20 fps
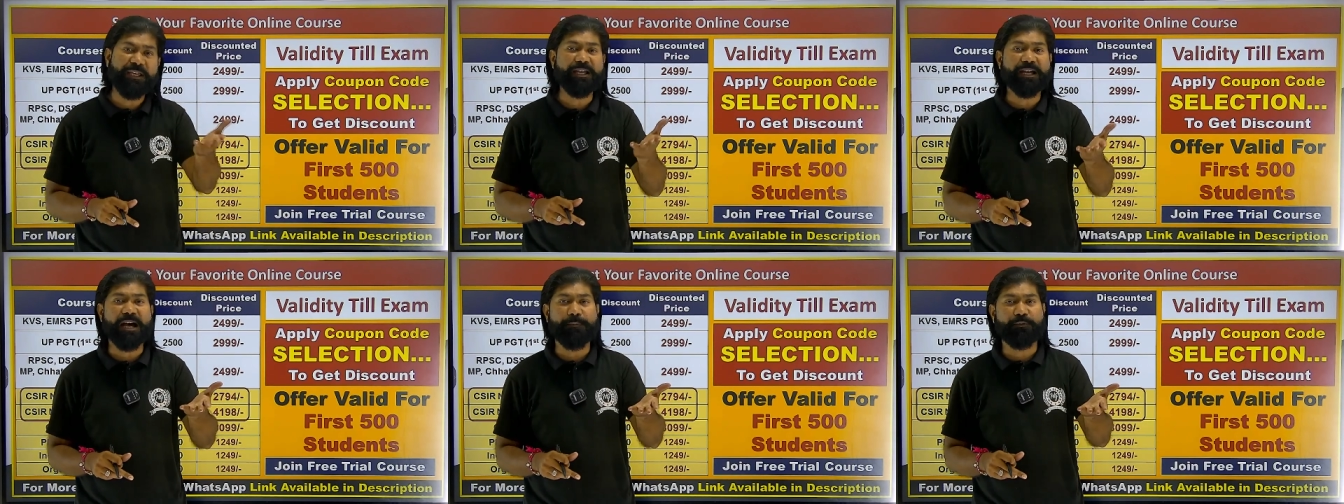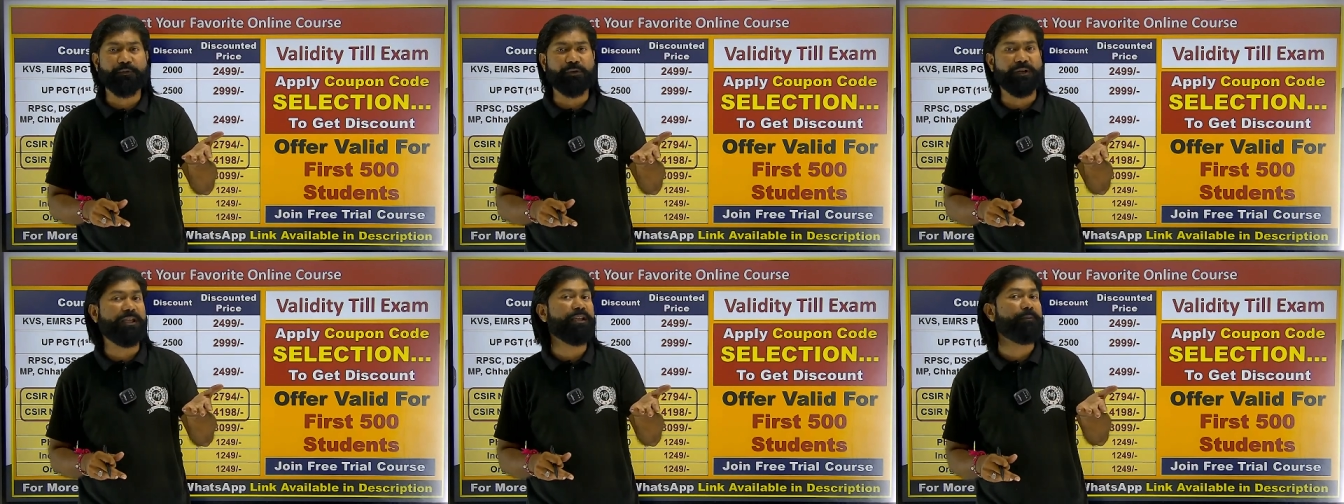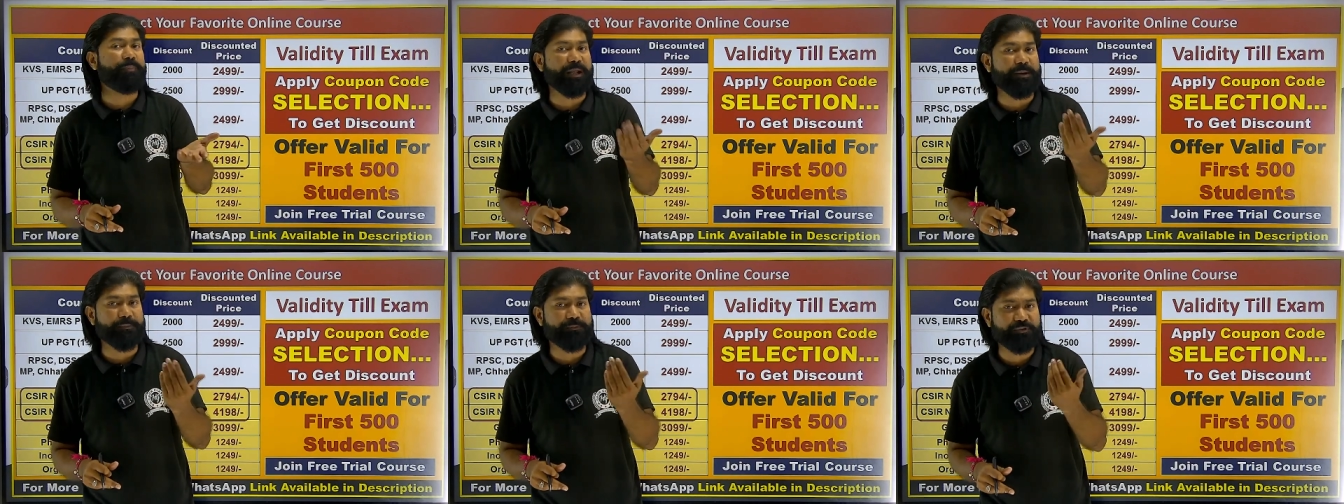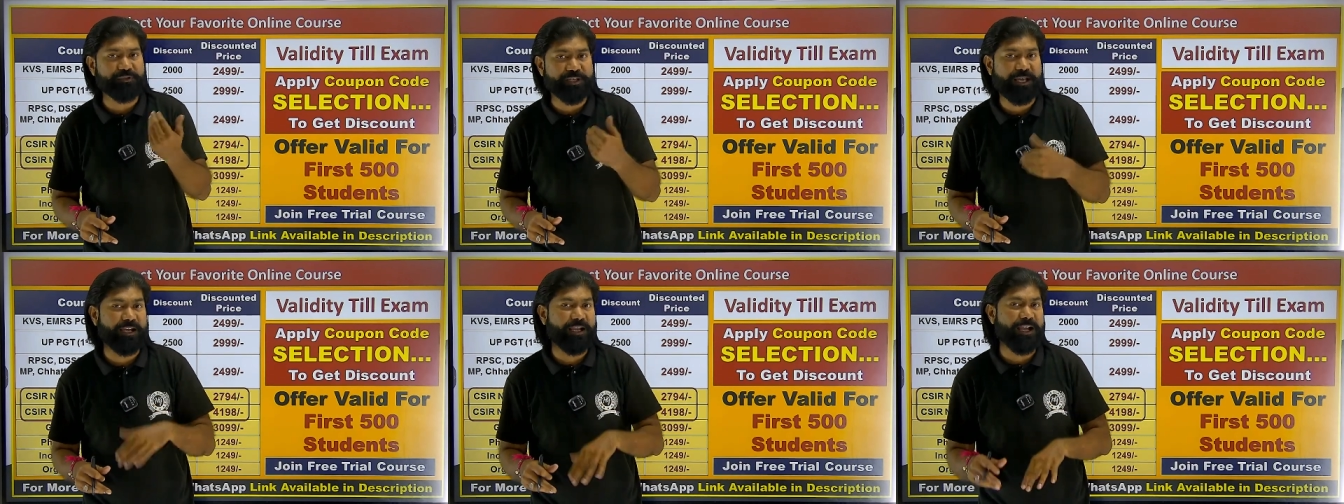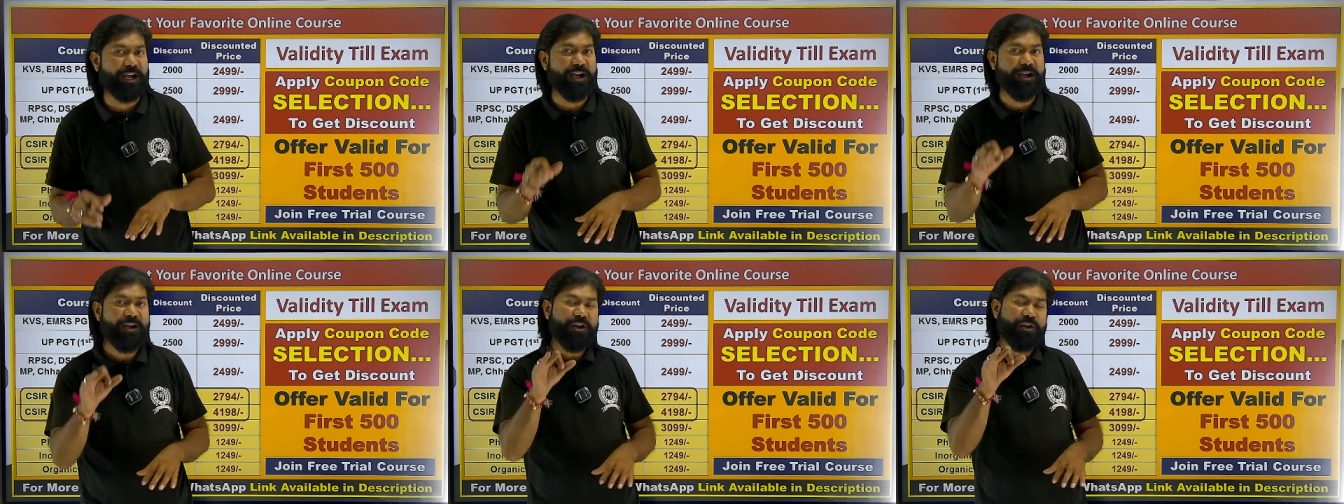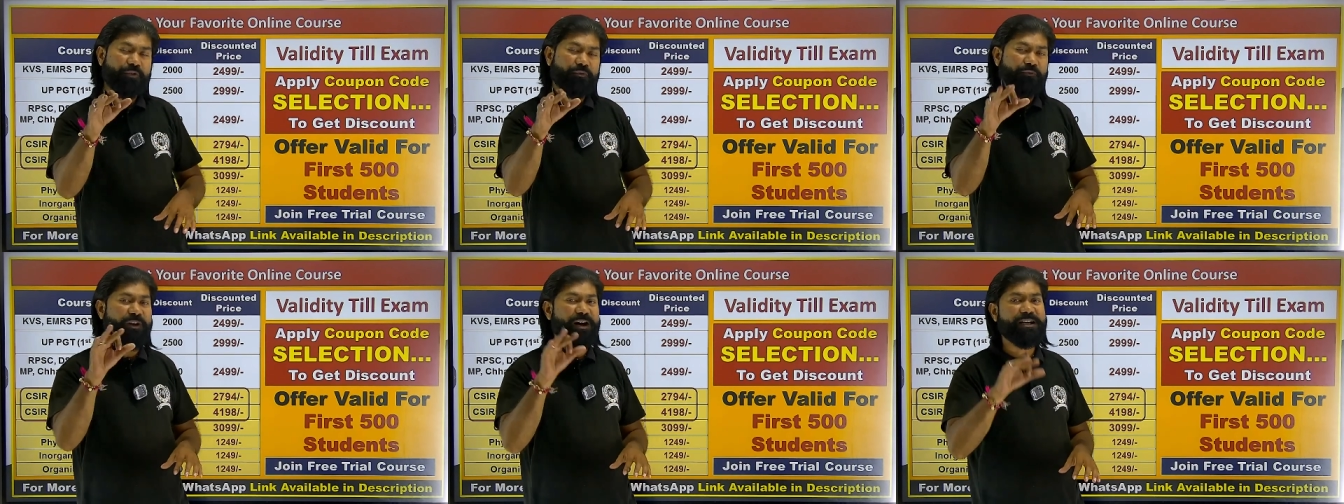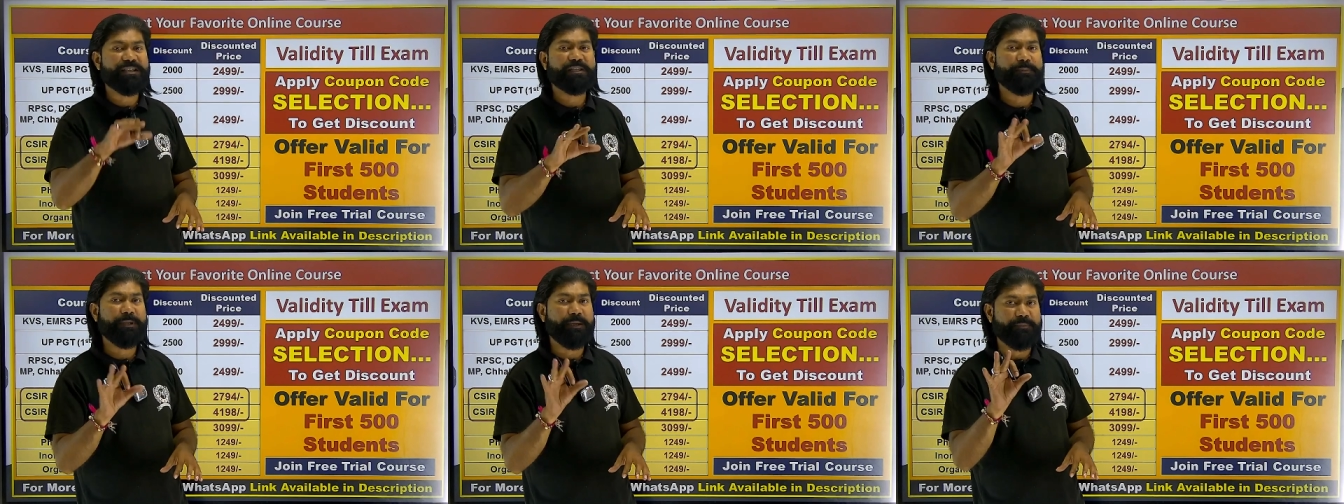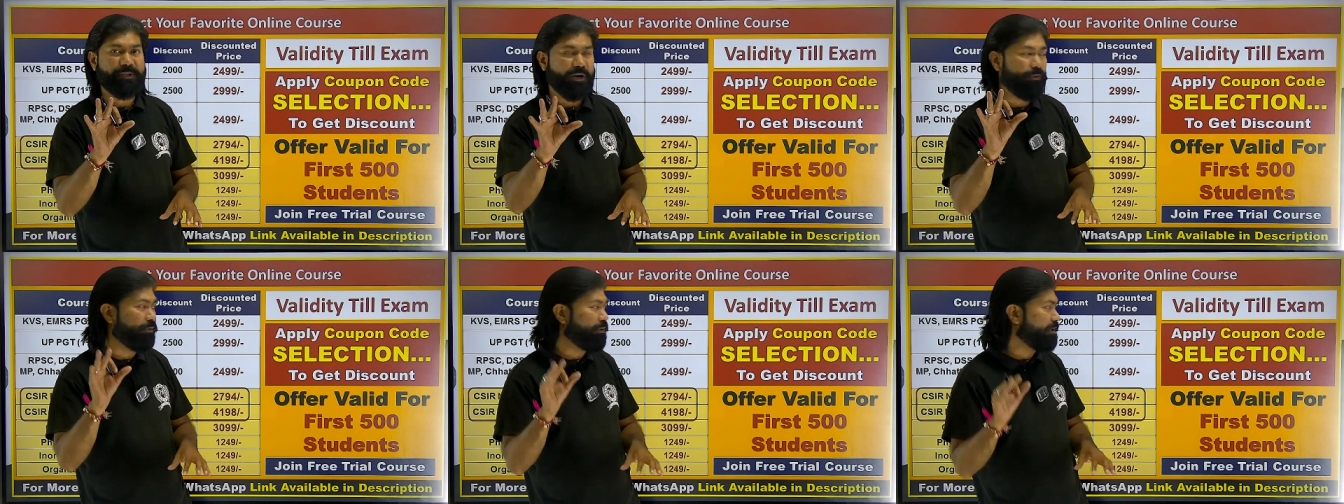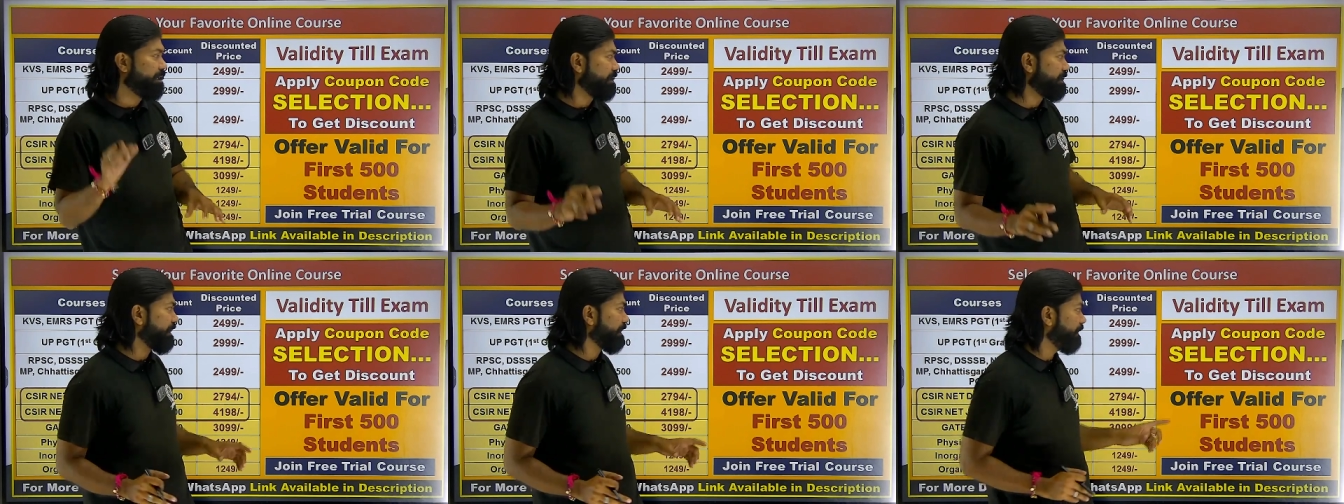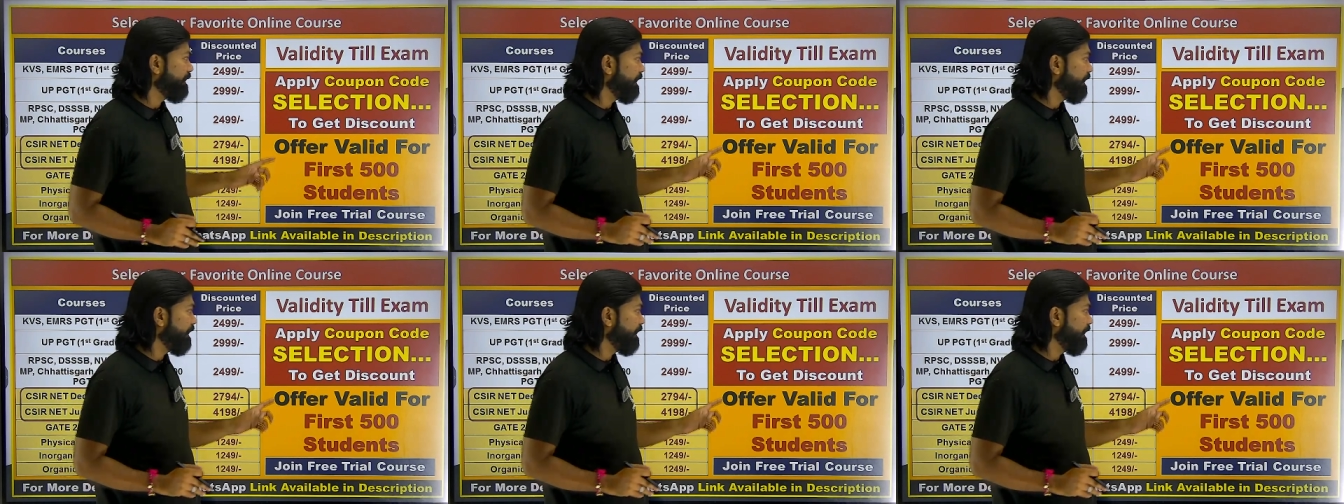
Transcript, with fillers: आपको लिंक प्राप्त हो जाएगा वहां से भी आप डाउनलोड कर सकते